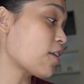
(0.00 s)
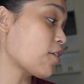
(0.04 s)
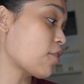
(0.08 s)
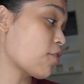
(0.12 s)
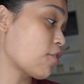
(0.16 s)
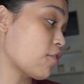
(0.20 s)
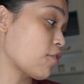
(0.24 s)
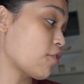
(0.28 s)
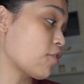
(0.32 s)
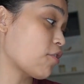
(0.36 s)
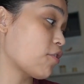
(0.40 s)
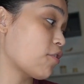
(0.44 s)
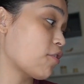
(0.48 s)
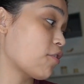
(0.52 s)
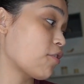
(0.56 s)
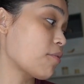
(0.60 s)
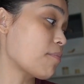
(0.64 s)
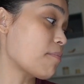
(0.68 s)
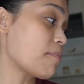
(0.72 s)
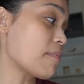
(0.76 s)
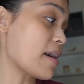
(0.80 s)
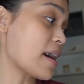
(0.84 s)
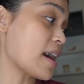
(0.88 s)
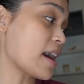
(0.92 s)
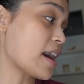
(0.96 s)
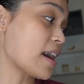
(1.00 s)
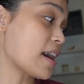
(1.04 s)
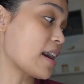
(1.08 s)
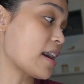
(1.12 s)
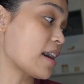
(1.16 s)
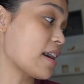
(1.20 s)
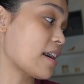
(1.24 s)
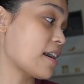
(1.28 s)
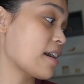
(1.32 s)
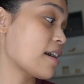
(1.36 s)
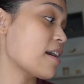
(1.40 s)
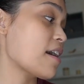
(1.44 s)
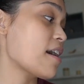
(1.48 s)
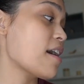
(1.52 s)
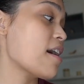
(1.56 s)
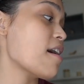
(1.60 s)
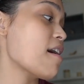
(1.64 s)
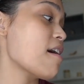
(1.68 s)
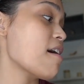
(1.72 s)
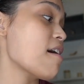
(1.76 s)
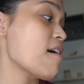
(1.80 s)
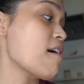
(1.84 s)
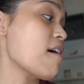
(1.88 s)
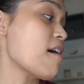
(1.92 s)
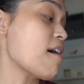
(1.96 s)
ako ma
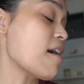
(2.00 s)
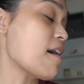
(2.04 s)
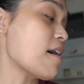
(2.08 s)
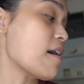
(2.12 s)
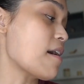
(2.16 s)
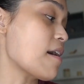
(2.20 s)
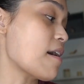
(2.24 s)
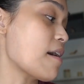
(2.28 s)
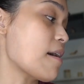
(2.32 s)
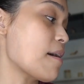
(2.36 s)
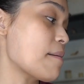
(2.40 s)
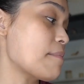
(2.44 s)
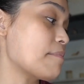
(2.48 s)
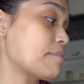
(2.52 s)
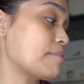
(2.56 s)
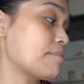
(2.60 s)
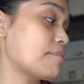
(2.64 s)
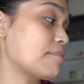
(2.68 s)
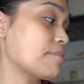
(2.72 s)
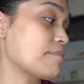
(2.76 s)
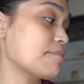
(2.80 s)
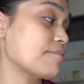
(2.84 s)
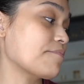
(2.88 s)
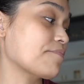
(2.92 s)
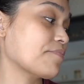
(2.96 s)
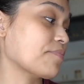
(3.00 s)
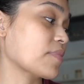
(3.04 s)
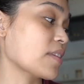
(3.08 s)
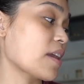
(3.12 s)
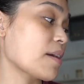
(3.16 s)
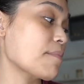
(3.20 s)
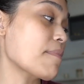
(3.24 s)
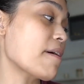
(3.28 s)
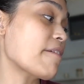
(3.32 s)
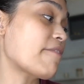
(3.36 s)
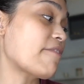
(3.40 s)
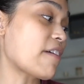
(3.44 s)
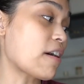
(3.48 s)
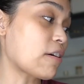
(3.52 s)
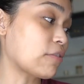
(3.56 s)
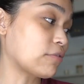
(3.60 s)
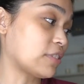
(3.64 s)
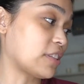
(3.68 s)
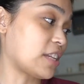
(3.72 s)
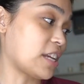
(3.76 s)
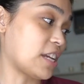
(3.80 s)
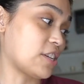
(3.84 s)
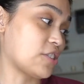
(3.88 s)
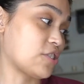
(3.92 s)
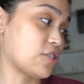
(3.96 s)
um, ma
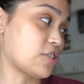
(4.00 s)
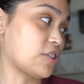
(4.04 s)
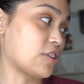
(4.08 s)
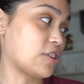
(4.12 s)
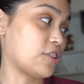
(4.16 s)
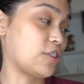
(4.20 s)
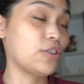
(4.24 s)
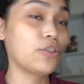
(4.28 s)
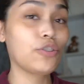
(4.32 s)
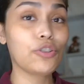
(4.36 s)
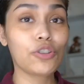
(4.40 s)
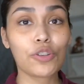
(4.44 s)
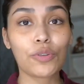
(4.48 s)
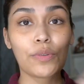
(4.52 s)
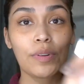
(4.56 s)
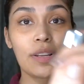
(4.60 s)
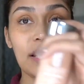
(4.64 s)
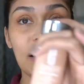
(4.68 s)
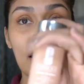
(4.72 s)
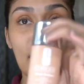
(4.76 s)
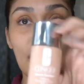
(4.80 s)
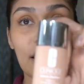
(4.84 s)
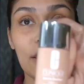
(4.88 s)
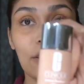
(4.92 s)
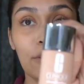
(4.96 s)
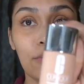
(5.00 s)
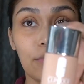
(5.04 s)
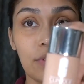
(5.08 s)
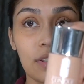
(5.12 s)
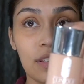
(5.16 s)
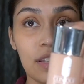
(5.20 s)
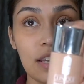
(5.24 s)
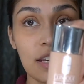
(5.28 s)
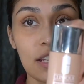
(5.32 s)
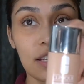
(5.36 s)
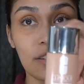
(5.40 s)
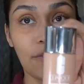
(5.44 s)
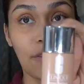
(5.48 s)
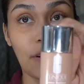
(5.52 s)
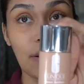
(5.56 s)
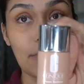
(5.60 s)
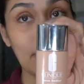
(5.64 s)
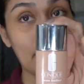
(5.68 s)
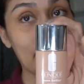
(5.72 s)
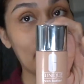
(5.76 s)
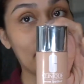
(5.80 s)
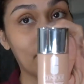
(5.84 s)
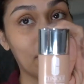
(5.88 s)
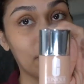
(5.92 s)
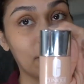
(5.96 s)
foundation. Usually, I use this for
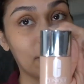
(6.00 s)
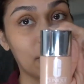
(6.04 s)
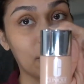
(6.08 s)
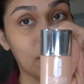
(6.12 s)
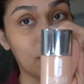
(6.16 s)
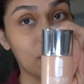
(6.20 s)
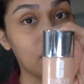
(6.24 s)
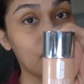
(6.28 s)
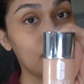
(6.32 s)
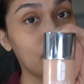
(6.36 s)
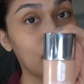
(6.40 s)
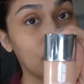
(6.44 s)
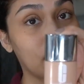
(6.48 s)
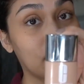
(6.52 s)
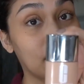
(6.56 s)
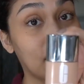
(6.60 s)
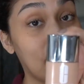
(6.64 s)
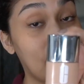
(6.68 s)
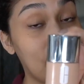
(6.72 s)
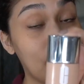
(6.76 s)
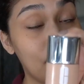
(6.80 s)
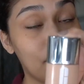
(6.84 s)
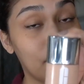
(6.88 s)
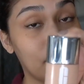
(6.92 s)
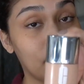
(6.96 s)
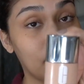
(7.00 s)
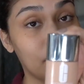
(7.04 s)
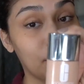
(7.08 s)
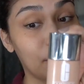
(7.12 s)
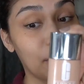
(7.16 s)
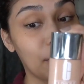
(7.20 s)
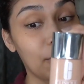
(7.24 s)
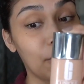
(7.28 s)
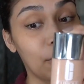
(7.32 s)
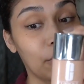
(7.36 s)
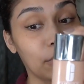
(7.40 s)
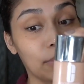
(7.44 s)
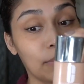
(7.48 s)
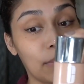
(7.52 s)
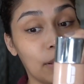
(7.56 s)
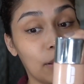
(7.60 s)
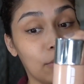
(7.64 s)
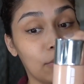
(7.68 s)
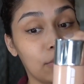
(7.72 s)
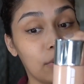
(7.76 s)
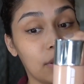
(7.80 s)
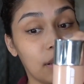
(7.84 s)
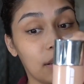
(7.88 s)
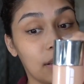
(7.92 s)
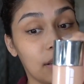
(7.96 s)
my foundation, but today, well, we won't be
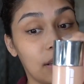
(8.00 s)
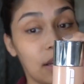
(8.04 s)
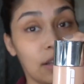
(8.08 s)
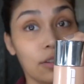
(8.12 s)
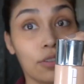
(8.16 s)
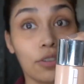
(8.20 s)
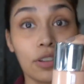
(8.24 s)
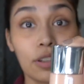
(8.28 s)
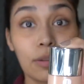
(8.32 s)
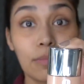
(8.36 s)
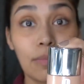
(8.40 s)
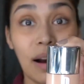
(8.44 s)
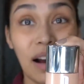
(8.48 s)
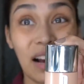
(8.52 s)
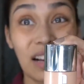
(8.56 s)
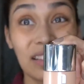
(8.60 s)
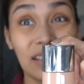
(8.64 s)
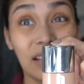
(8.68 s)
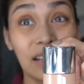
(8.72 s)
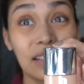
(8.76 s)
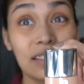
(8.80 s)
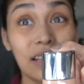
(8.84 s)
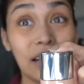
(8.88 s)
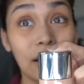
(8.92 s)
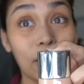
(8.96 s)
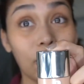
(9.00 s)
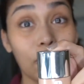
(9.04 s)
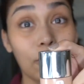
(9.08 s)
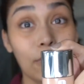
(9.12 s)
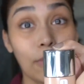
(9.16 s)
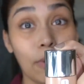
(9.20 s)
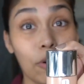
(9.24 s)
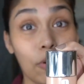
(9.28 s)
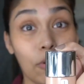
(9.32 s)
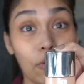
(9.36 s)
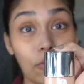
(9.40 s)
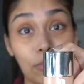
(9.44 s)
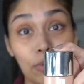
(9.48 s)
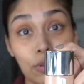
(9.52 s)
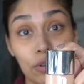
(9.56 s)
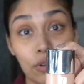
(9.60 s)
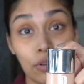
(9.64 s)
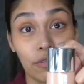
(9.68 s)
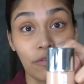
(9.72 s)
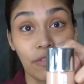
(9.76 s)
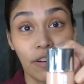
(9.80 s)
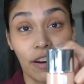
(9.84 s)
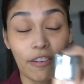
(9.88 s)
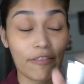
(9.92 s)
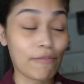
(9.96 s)
using that. O, di ba? Ang daldal ko, mauubos
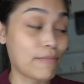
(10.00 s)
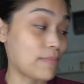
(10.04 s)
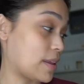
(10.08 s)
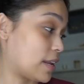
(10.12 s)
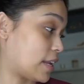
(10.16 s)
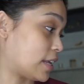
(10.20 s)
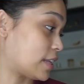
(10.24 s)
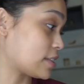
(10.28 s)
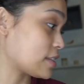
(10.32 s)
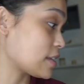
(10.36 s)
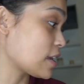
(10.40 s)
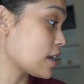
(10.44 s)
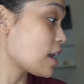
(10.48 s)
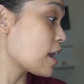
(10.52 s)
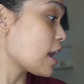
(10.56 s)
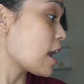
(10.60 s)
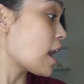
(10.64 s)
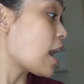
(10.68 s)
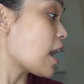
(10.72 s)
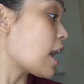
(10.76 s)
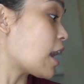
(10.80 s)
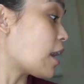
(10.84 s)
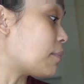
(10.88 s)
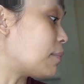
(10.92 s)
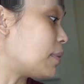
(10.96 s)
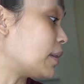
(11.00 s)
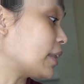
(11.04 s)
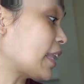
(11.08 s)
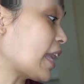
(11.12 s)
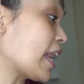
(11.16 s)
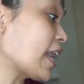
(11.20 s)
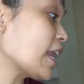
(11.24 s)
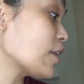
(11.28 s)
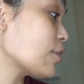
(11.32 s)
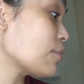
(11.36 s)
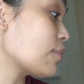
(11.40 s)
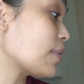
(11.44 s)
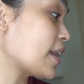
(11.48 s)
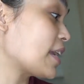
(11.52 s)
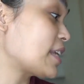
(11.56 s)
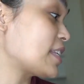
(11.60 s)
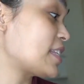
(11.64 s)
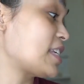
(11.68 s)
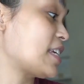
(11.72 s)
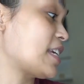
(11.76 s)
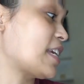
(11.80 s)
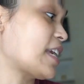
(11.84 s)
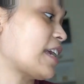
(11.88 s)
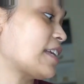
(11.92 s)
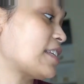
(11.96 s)
yung 5 minutes. But anyway,
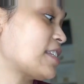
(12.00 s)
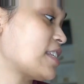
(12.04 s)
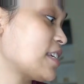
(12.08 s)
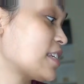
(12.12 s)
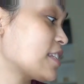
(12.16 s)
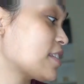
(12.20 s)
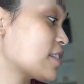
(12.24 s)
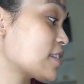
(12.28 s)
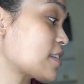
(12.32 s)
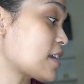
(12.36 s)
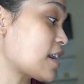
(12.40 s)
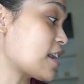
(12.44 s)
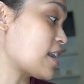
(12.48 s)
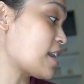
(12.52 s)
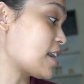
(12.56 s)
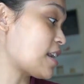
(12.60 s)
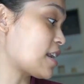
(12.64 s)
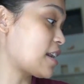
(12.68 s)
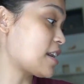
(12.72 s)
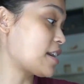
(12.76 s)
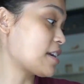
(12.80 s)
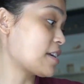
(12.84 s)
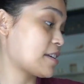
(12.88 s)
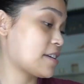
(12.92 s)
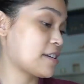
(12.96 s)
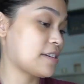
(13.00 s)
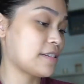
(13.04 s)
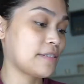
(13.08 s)
sige, since uh,